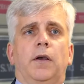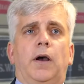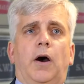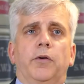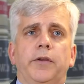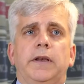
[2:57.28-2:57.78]

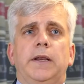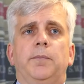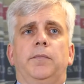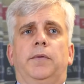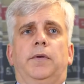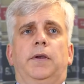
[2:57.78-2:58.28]

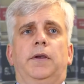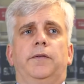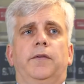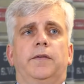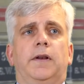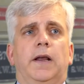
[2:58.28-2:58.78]
Außerdem
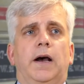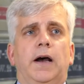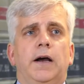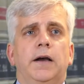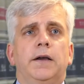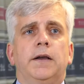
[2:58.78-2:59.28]
ist es
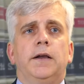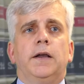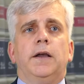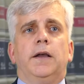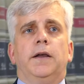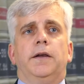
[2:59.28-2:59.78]
klar,
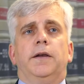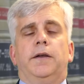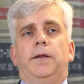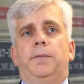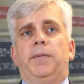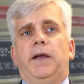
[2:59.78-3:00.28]

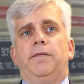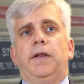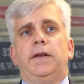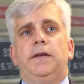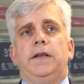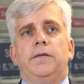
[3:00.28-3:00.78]
äh,
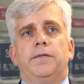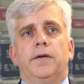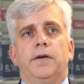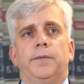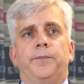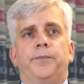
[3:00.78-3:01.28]

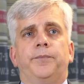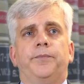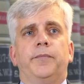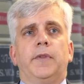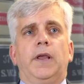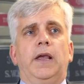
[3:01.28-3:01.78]
präventive
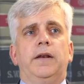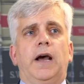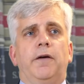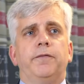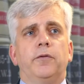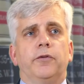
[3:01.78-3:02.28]

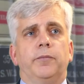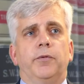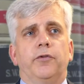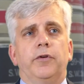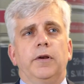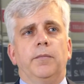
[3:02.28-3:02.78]

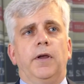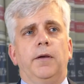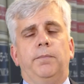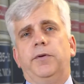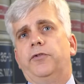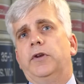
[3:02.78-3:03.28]

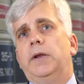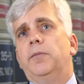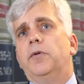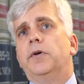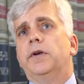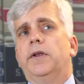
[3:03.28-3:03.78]

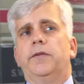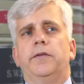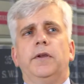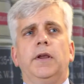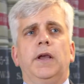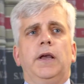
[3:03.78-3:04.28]
Enthaftungsbestrebungen äh, des